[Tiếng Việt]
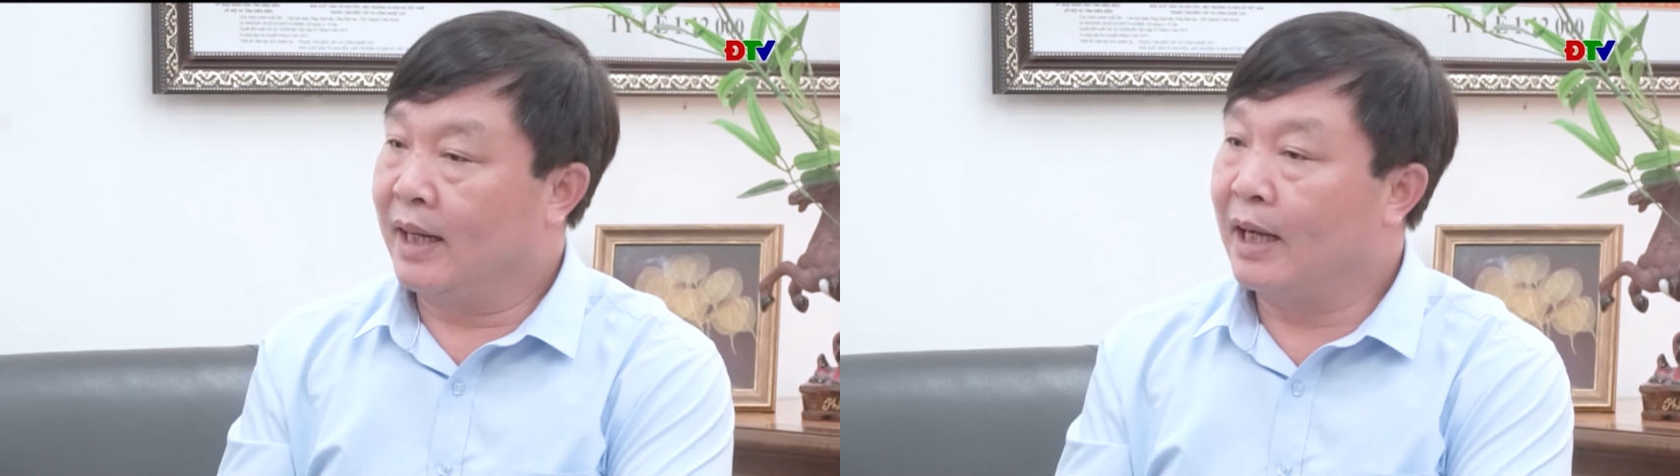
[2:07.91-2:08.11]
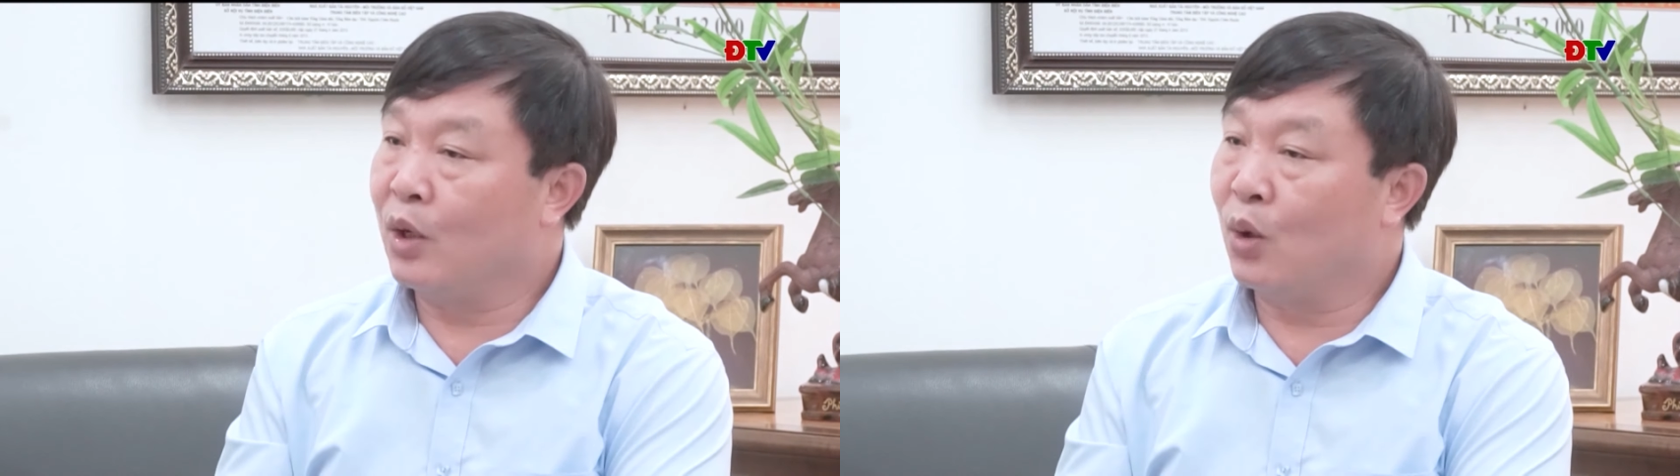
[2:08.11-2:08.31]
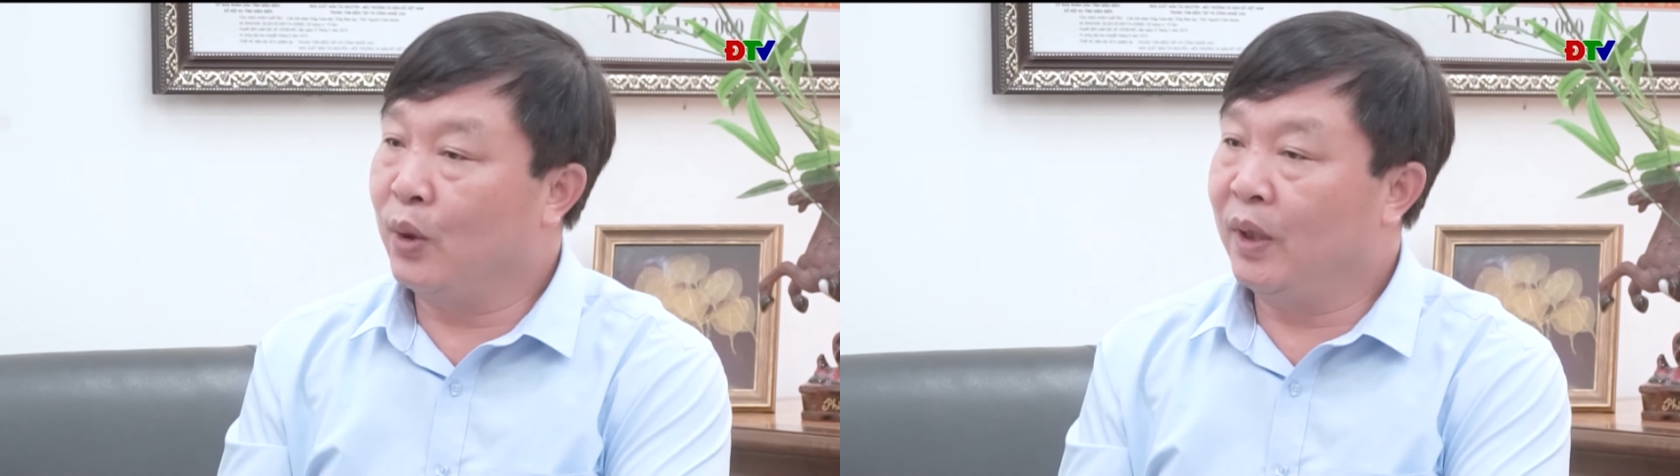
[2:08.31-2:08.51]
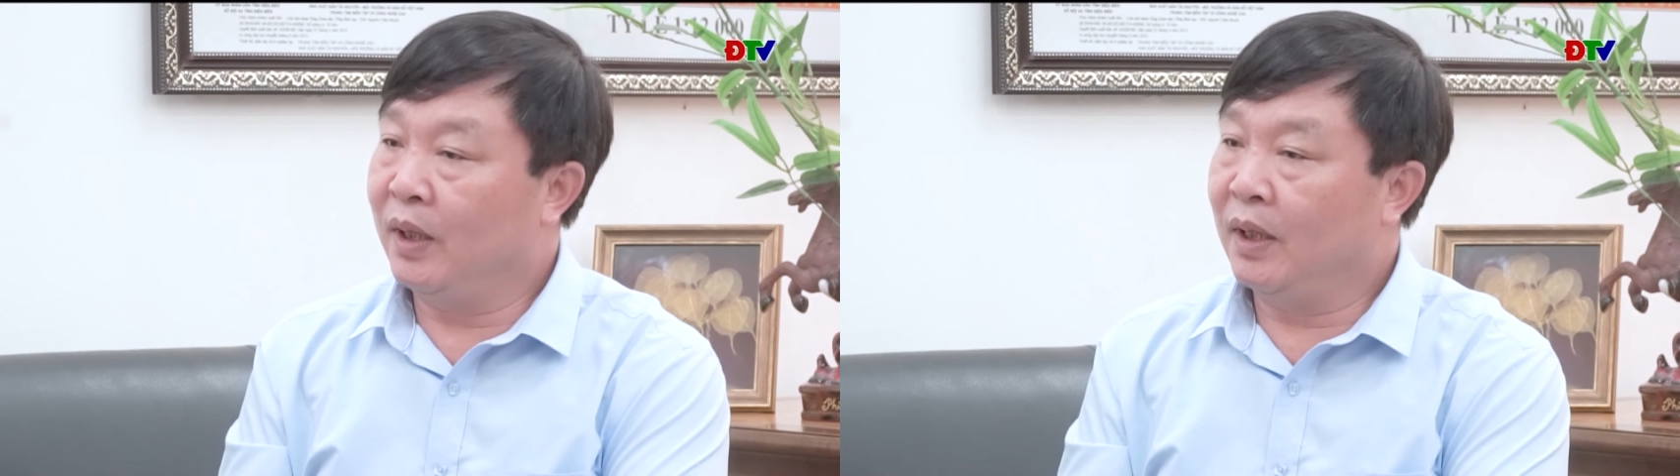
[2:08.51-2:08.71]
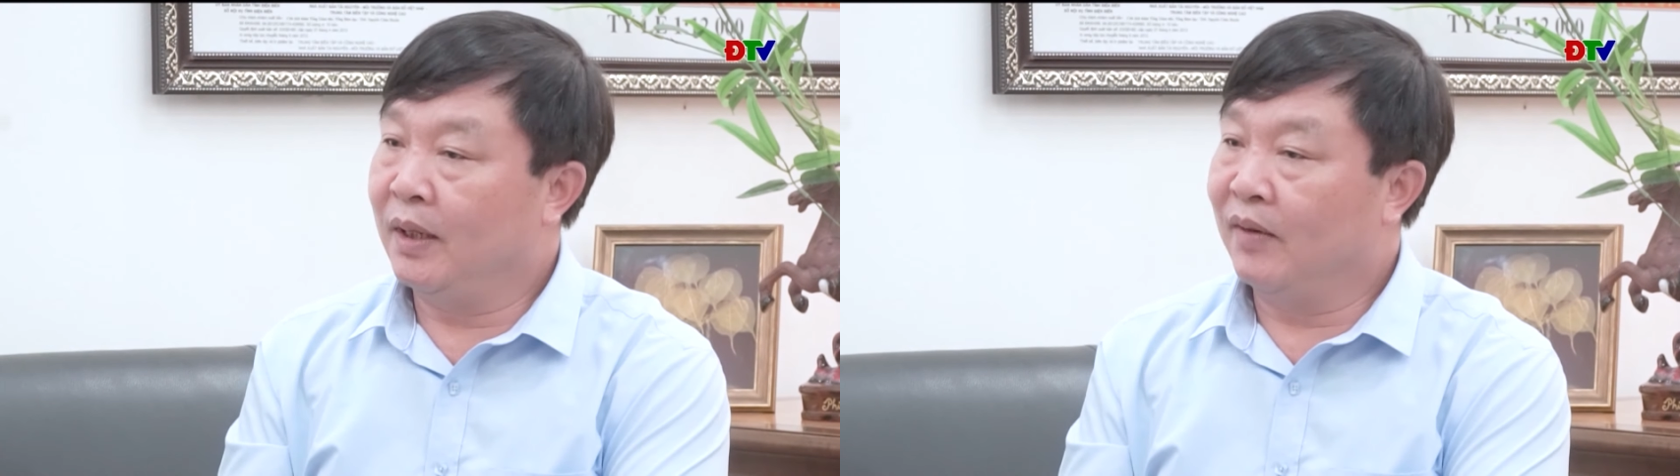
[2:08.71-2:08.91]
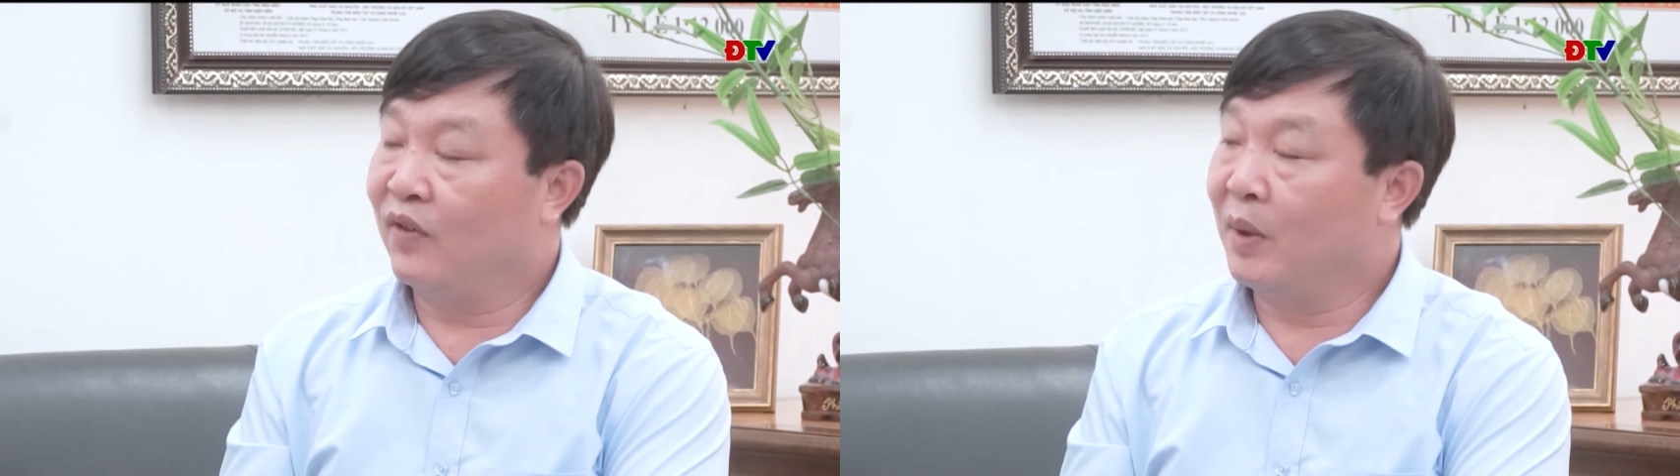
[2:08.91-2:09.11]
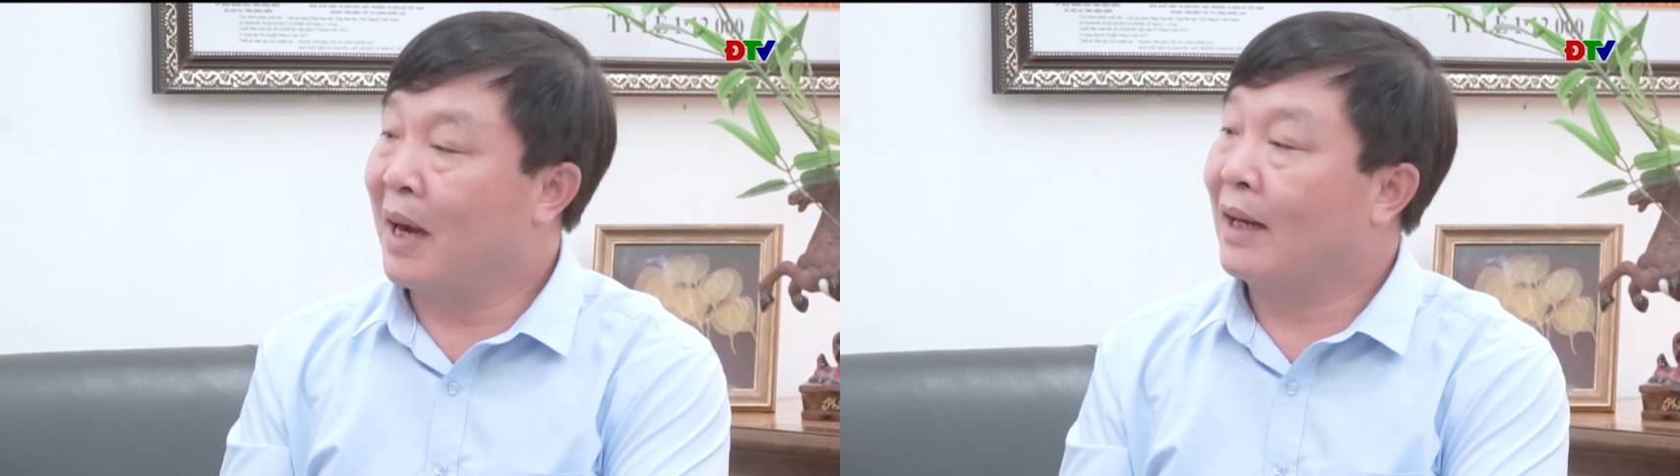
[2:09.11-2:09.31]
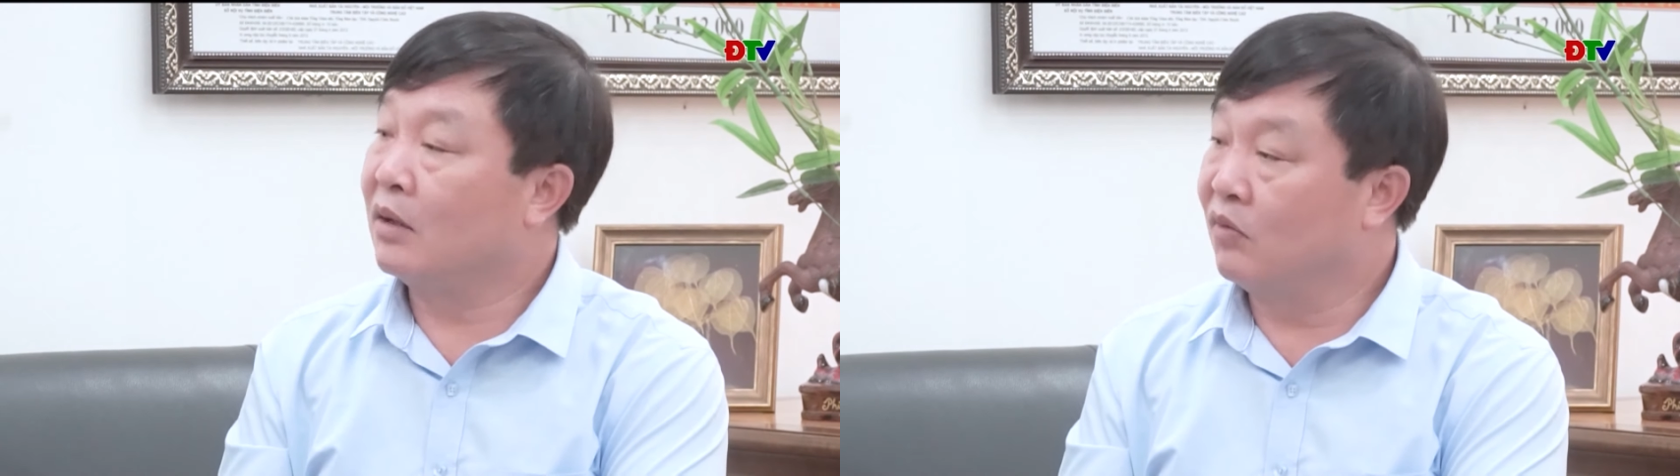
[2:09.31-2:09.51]
kết nối với
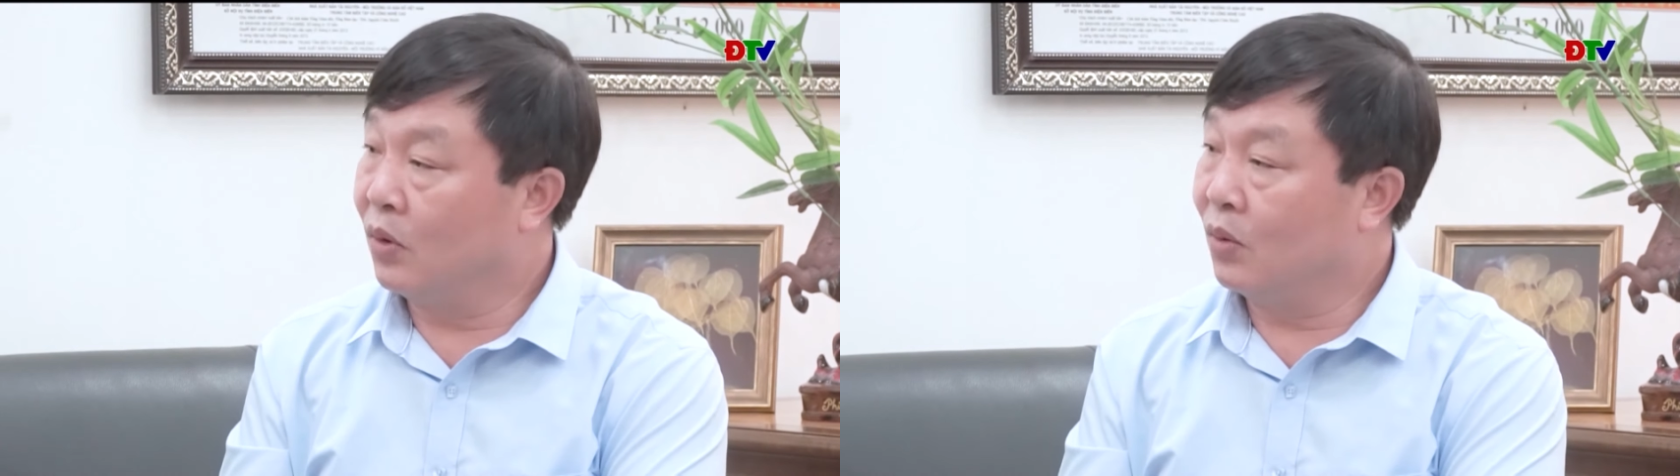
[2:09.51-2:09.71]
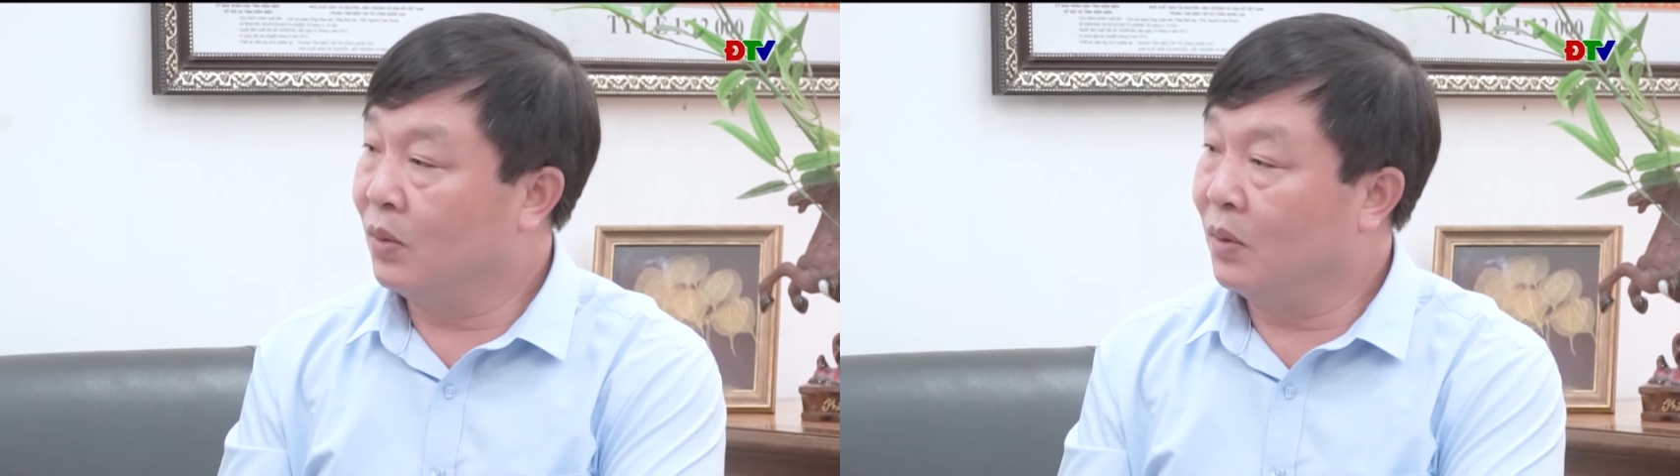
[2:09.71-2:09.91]
ban thường vụ